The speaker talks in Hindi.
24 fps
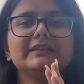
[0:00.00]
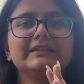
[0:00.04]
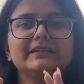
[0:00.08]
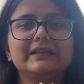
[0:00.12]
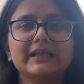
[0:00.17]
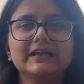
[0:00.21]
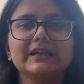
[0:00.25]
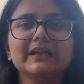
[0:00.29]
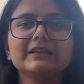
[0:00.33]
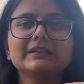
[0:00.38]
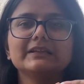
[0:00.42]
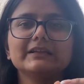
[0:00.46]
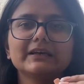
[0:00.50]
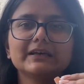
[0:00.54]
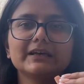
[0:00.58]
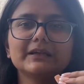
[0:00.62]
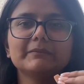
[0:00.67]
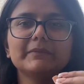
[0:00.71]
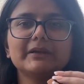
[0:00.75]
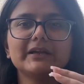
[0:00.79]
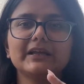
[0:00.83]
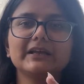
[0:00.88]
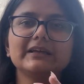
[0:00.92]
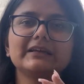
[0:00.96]
देन एंड देयर
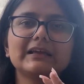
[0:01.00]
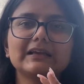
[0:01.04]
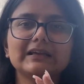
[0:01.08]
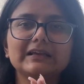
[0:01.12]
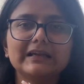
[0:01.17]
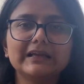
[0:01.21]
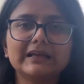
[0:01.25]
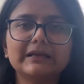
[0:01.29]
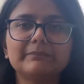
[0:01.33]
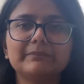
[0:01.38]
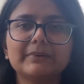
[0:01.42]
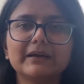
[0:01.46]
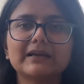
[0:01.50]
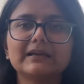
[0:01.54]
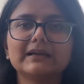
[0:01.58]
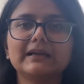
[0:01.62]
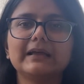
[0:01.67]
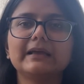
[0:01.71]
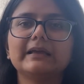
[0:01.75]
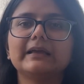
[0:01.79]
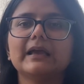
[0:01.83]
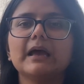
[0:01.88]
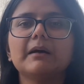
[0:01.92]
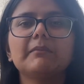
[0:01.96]
मैंने इनके लिंक पे
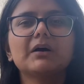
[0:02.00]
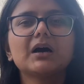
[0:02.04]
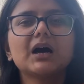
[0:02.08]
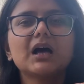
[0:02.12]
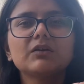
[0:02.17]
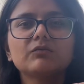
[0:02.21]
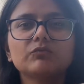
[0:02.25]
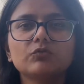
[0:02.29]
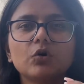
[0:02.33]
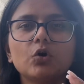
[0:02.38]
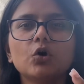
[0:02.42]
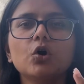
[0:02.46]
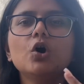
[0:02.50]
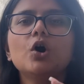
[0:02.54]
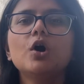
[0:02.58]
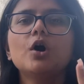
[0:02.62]
क्लिक किया मगर वो